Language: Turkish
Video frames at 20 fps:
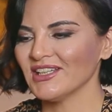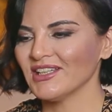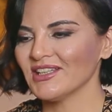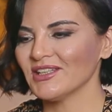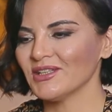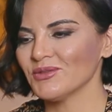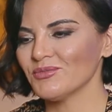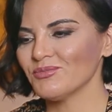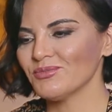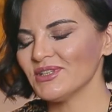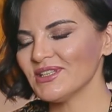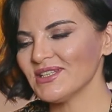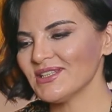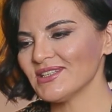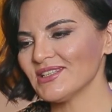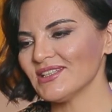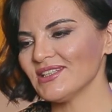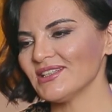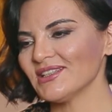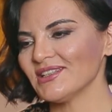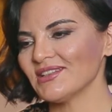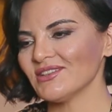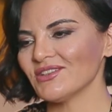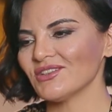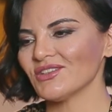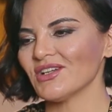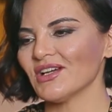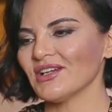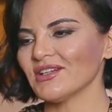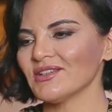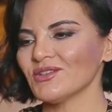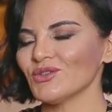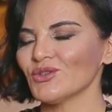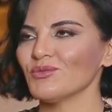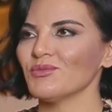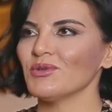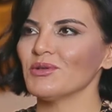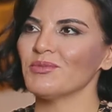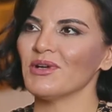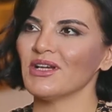Ee, biz ilk şarkı
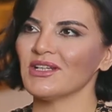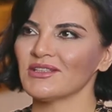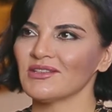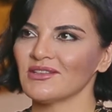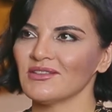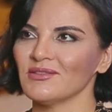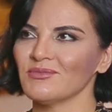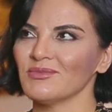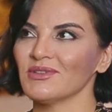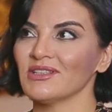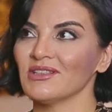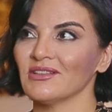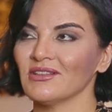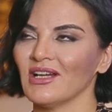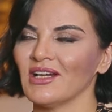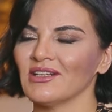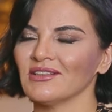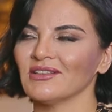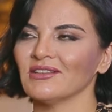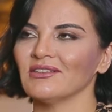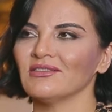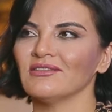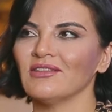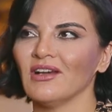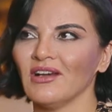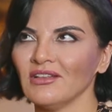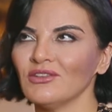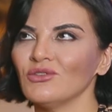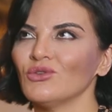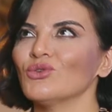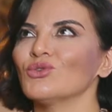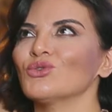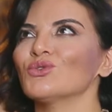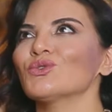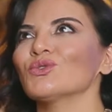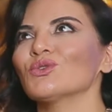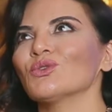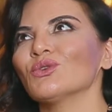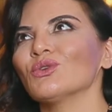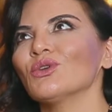söylemeye başladığımız yıllarda, daha
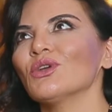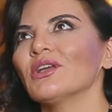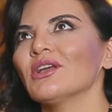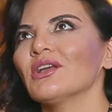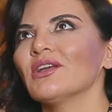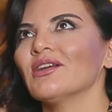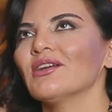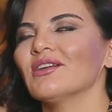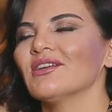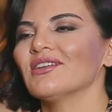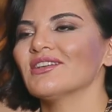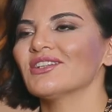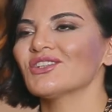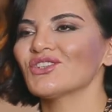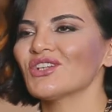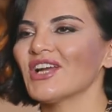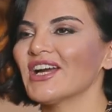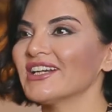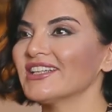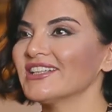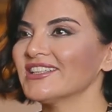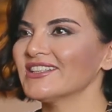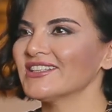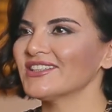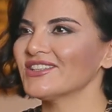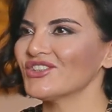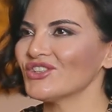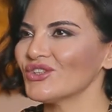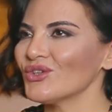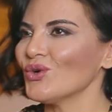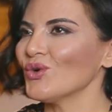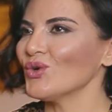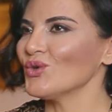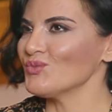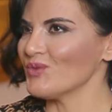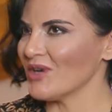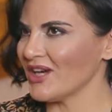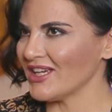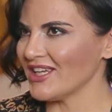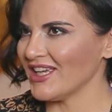doğrusu e, şarkıcı
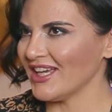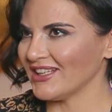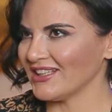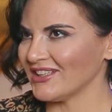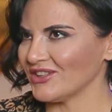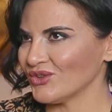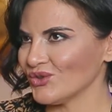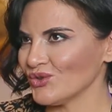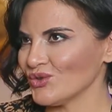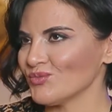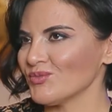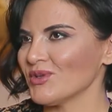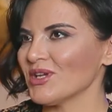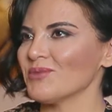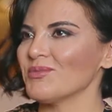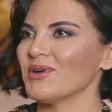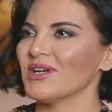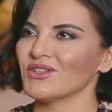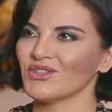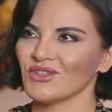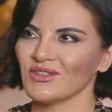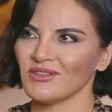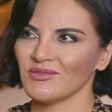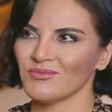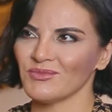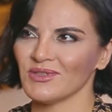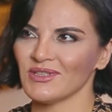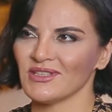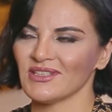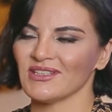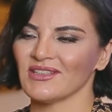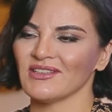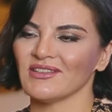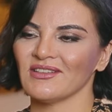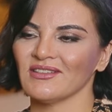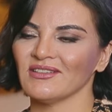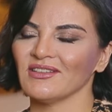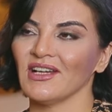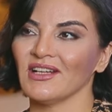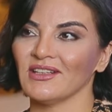olma hayalleri kurmaya başladığımız
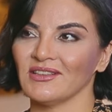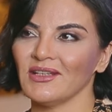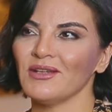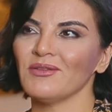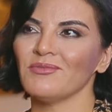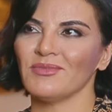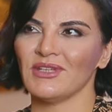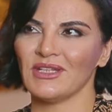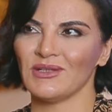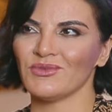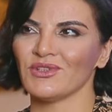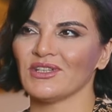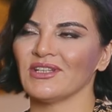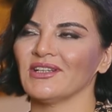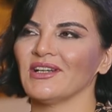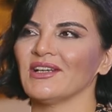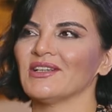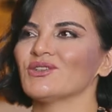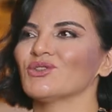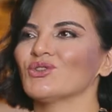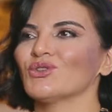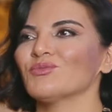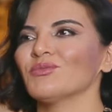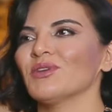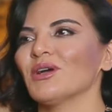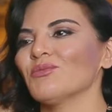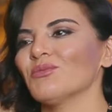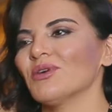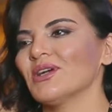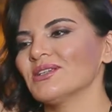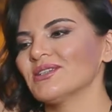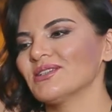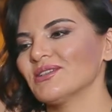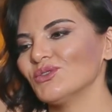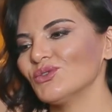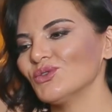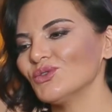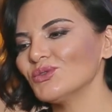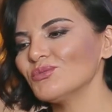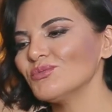yıllarda, benim jenerasyondan
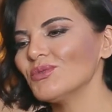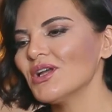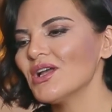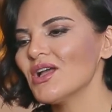bahsediyorum.